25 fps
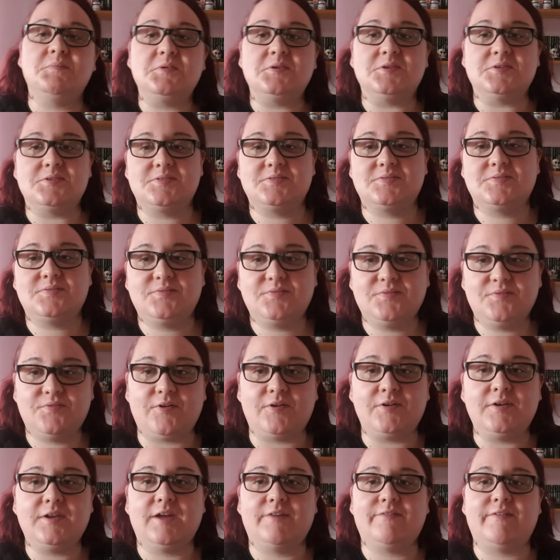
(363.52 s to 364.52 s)
mir das
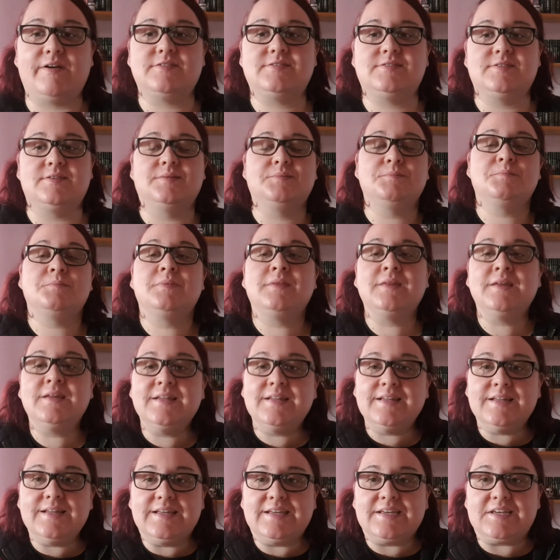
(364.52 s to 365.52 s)
freundlicherweise
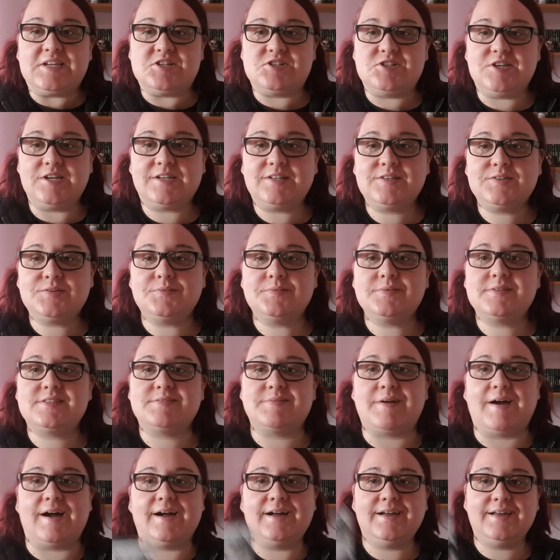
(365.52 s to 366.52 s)
geschickt. Und
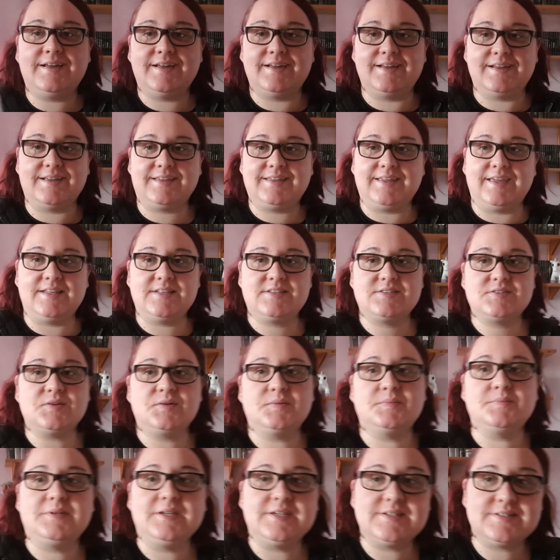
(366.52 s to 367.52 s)
zwar äh, geht es
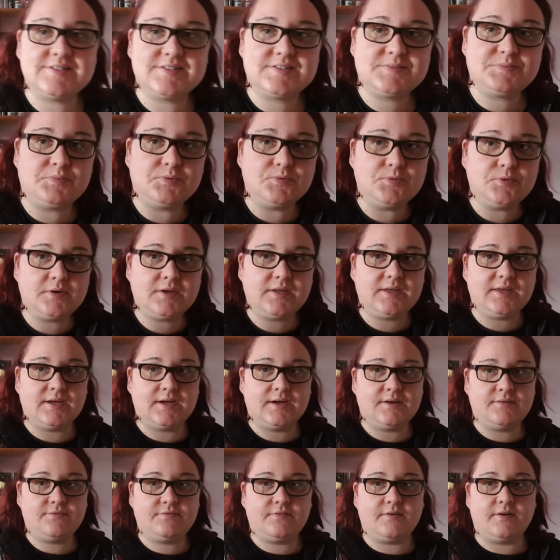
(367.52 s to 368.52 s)
um dieses Buch
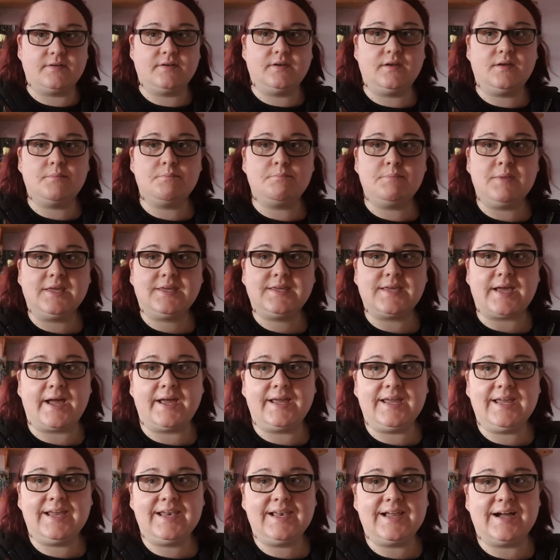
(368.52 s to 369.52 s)
hier von
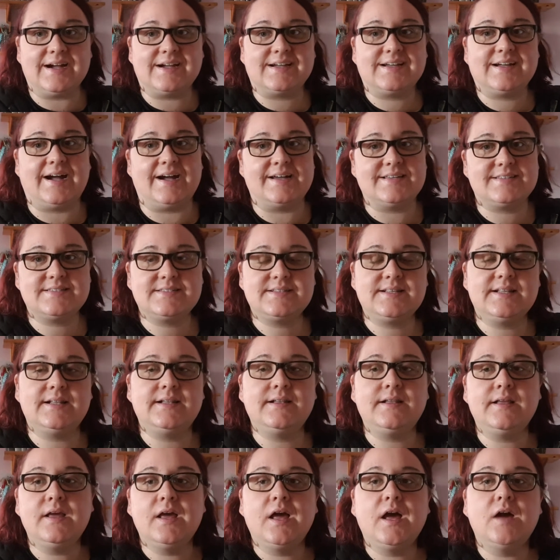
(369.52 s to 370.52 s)
Michaela
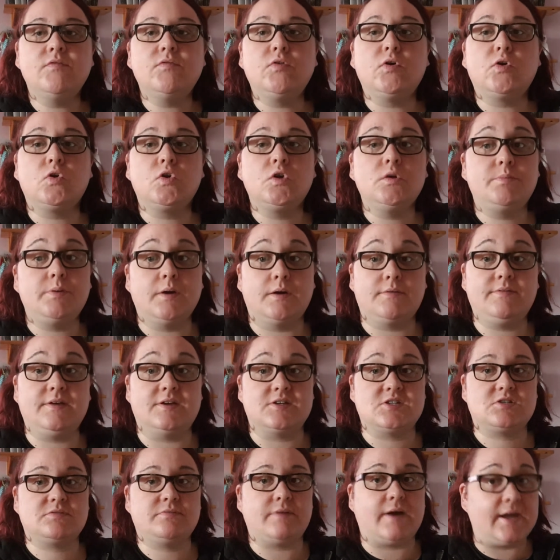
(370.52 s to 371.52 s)
Kastel, Worüber
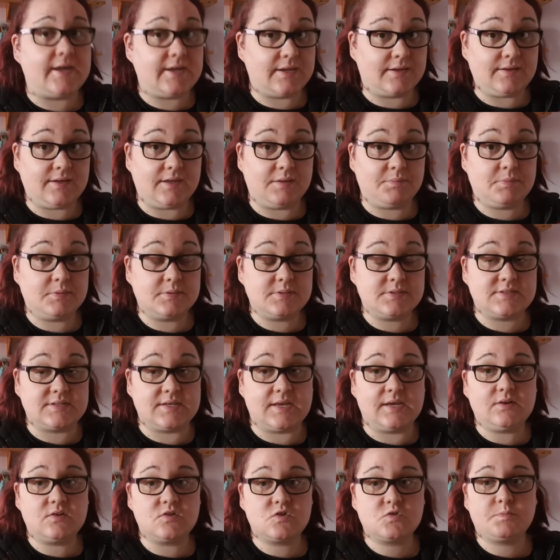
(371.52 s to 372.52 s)
wir schweigen. Ich bin
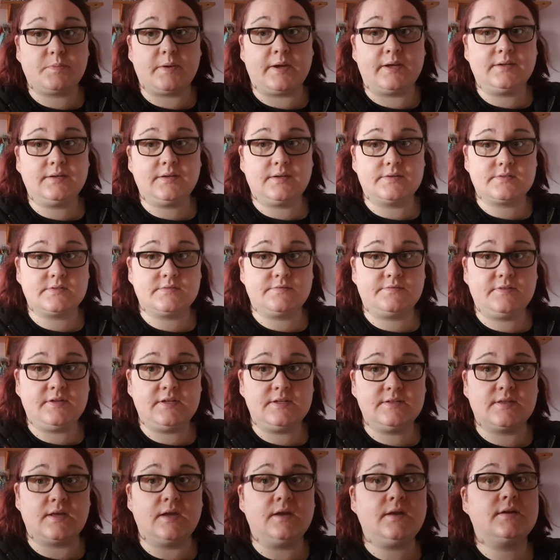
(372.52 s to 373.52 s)
sehr gespannt. Also
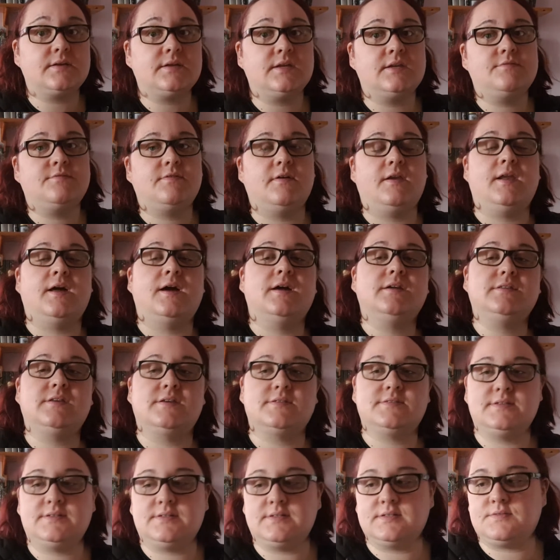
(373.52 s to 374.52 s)
vielen Dank an den Verlag,
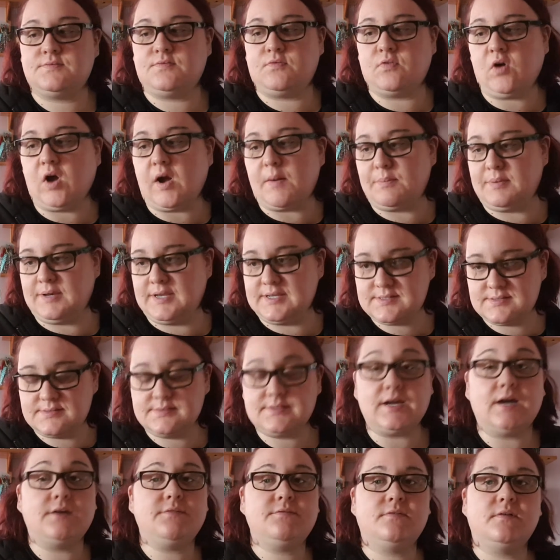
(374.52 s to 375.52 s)
dass ich das vorab lesen
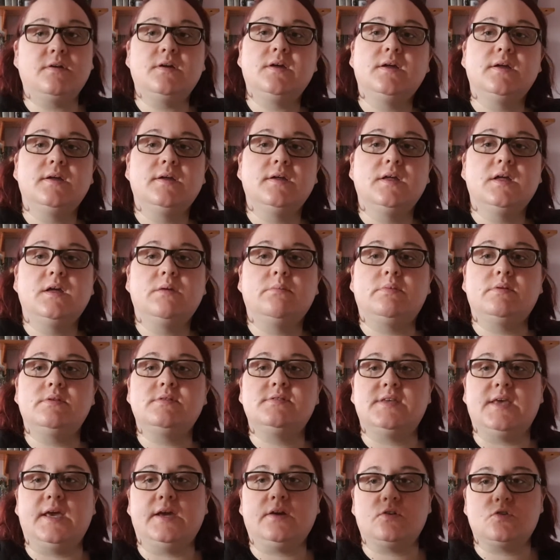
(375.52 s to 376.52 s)
darf. Bin
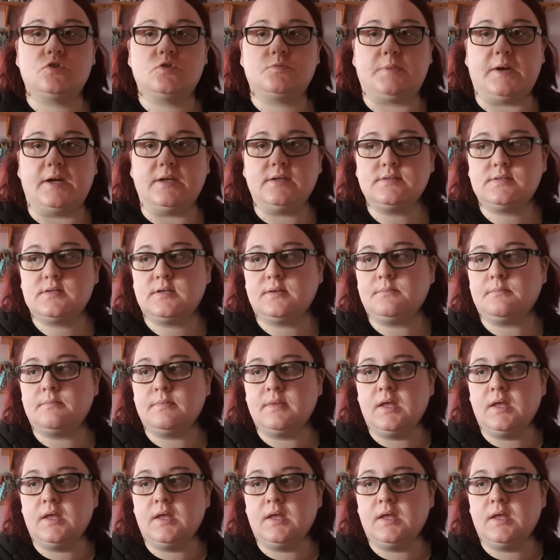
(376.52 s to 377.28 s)
sehr gespannt.